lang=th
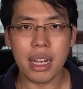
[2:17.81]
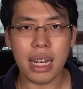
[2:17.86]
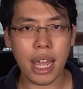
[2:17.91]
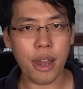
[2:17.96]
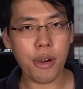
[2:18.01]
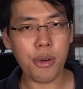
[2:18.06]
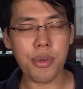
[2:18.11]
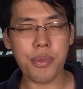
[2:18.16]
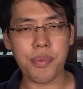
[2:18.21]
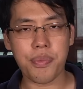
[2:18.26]

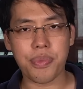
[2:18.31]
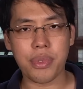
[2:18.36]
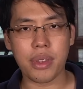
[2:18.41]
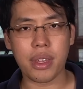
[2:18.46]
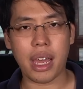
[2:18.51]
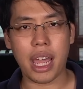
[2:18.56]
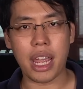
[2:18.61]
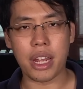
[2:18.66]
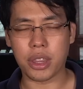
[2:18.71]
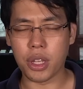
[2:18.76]
แล้ว
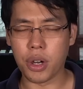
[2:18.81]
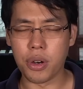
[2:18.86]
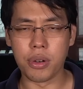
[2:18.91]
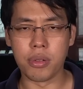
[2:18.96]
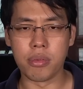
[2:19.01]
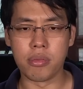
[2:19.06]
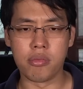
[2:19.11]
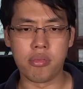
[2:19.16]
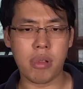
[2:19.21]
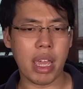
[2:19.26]
ไอ้ตรง
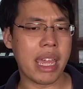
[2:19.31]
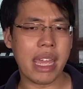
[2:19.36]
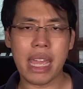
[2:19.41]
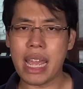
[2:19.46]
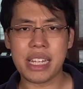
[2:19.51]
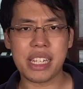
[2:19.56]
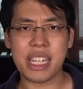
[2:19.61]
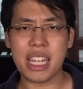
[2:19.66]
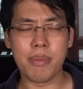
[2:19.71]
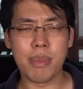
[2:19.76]
a
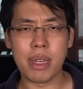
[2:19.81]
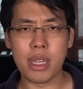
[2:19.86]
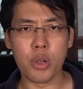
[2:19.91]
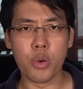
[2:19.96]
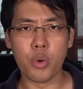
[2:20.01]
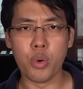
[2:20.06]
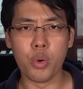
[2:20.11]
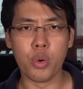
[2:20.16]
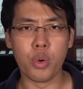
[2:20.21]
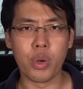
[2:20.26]
s
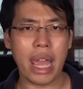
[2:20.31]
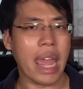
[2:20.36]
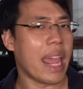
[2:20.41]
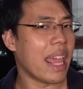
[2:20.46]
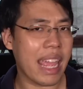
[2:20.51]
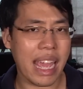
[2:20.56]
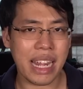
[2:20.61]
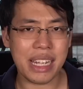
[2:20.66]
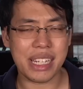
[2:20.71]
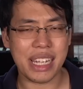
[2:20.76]
EBU a
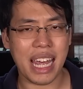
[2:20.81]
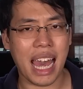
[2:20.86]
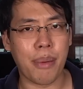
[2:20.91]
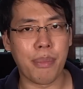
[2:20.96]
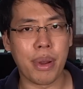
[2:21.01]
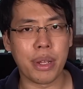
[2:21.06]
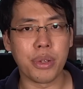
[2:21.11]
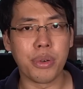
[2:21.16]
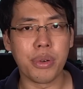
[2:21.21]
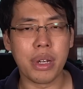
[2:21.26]
s 3
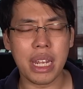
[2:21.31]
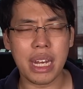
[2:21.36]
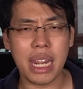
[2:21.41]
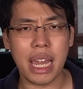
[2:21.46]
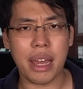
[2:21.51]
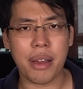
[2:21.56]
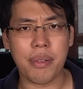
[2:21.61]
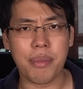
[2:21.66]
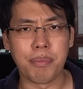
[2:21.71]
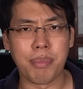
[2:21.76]
อะไรตรงนี้
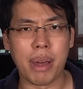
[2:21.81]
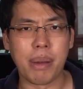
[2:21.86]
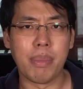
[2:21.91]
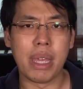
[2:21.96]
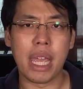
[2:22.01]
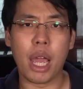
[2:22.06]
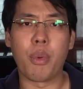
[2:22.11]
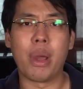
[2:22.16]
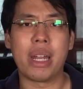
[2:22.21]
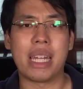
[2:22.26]
เนี่ยมัน
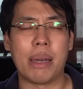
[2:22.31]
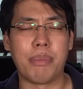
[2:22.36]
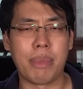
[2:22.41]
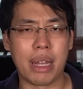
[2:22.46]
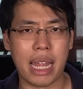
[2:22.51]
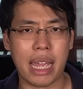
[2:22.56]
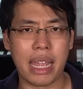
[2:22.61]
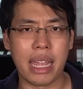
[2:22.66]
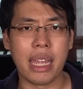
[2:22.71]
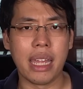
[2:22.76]
มีเอาไว้ทำ
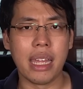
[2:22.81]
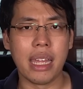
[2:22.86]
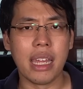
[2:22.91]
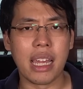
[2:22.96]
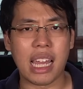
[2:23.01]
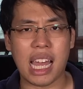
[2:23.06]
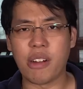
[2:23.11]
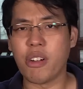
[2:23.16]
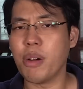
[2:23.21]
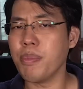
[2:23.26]
อะไร
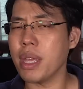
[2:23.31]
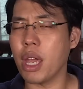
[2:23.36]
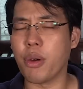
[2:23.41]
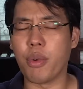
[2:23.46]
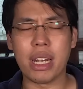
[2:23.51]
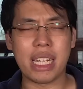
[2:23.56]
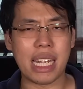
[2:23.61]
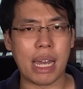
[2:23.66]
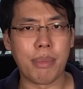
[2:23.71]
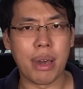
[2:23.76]
เขาว่ามีเอา
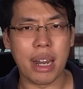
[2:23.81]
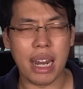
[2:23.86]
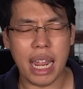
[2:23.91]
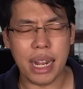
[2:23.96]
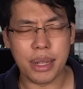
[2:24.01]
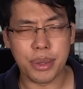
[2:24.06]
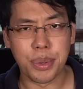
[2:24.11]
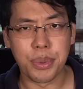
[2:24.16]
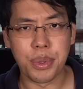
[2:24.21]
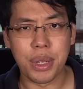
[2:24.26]
ไว้ทำอะไร
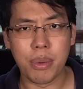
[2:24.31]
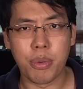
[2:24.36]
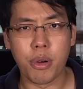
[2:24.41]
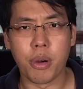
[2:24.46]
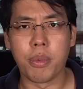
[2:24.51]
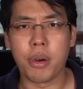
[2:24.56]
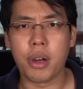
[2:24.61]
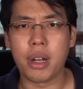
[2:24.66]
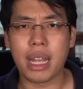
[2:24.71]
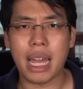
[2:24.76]
ตรงนี้ผ
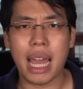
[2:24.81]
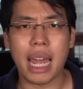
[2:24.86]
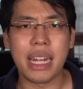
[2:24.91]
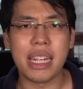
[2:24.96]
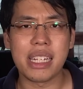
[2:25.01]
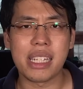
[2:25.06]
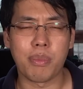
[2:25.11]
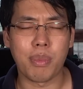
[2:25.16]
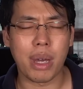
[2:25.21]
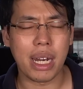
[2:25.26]
มค่อนข้าง
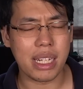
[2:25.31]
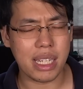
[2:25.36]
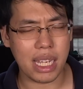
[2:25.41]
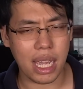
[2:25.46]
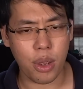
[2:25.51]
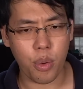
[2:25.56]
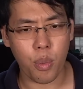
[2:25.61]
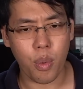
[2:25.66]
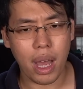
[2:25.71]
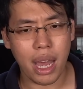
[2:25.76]
ที่จะมั่นใจ
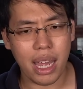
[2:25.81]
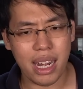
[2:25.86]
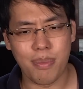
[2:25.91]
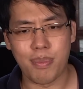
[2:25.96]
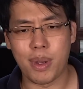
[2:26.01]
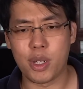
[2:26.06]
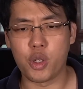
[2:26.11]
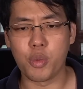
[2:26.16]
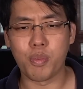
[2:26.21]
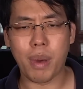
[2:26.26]
ว่าใน
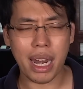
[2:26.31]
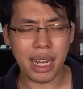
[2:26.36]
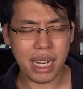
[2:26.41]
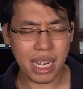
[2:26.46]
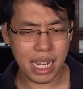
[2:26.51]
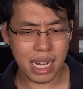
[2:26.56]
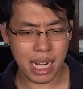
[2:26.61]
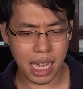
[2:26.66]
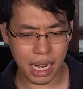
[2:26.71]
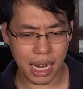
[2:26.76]
ปัจจุบัน
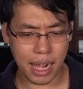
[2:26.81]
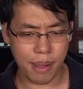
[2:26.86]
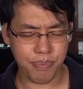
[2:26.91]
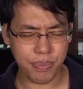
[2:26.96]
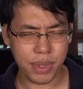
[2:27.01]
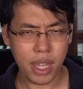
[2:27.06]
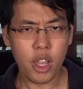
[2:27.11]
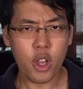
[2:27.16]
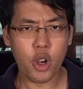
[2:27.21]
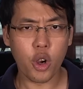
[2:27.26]
นี้นะครับ
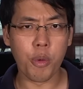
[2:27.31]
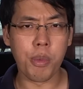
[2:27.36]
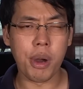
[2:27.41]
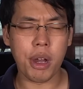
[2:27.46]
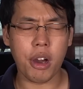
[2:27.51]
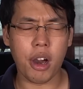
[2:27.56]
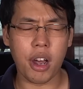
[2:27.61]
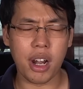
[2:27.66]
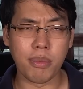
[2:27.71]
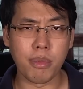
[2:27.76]
อุป
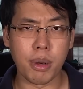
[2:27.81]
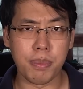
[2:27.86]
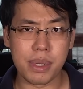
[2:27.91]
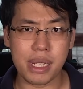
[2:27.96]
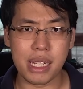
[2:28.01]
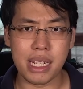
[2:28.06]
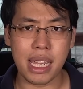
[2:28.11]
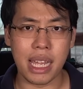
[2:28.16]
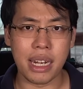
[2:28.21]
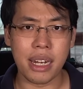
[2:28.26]
กรณ์ระบบ
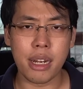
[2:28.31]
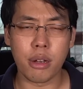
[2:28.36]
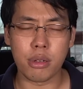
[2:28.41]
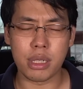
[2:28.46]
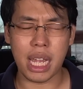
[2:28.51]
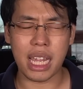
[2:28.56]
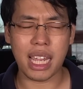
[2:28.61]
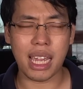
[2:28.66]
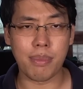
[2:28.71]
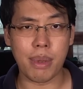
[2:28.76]
เสียงที่เรา
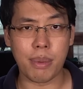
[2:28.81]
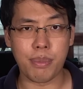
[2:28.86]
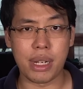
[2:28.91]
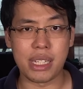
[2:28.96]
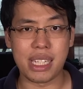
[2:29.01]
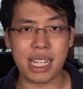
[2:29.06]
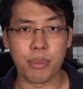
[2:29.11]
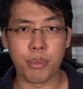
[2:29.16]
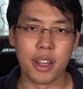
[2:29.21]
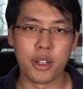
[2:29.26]
ใช้กันเป็นป
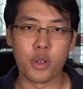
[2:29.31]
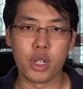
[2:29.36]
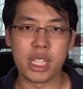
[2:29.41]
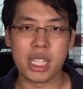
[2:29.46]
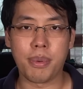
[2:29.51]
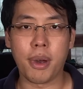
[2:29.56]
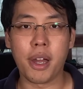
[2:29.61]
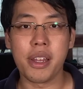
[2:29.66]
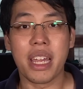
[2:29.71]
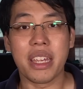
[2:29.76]
ระจำโดย
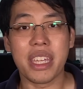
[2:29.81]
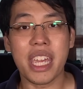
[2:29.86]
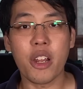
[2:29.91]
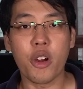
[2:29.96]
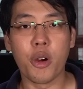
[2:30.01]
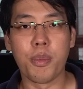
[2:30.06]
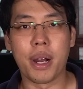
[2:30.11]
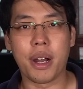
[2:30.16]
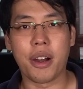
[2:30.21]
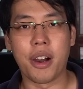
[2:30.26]
เฉพาะอย่างยิ่ง
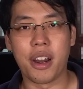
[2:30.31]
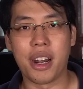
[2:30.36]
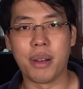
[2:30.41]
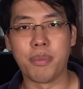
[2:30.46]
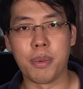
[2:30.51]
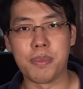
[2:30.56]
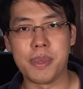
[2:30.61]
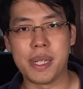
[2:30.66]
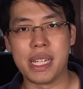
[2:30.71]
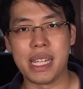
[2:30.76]
อุปกรณ์
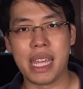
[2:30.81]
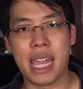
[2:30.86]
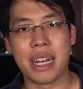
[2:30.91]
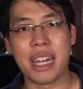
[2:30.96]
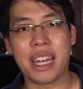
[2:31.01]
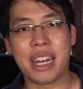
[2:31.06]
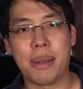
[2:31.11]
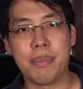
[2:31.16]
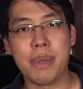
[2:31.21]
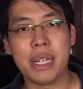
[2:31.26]
ระบบเสียง
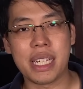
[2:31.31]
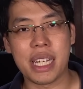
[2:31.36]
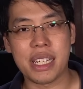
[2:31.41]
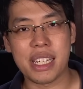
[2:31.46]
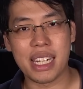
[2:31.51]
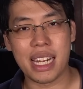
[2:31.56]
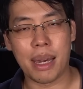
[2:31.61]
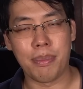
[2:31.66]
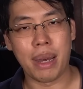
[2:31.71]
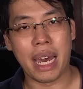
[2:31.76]
นะครับที่ใช้
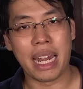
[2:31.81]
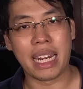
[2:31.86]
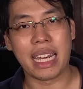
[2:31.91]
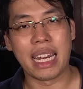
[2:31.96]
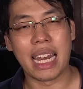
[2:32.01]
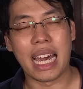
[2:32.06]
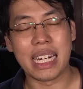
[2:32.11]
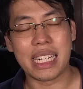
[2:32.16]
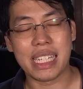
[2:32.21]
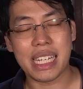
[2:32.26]
สลับงาน
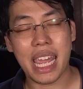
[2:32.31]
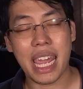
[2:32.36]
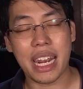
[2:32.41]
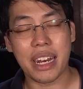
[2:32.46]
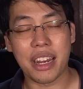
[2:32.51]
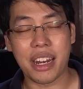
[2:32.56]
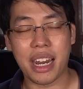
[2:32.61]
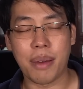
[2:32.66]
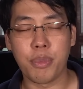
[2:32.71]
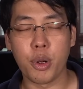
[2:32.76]
กลางแจ้ง
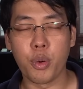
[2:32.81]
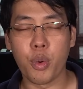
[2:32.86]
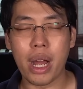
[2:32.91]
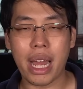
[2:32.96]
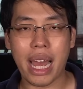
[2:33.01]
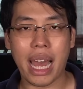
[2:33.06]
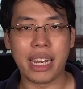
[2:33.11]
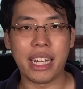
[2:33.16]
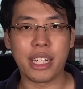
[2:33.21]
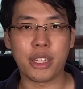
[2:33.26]
นะครับหรือว่า
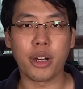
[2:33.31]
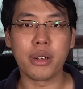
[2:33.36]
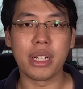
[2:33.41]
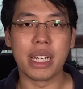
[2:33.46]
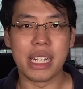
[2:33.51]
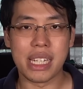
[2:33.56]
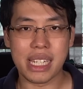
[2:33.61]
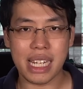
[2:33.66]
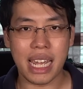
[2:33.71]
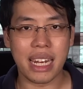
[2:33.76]
งานที่ต้อง
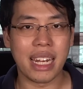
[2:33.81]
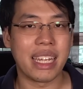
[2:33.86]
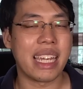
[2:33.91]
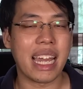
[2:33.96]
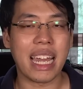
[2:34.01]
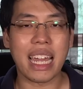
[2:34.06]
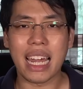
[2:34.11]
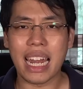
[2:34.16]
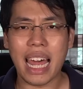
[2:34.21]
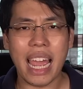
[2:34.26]
เดินสายระ
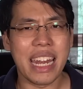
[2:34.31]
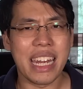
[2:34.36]
ยะไกล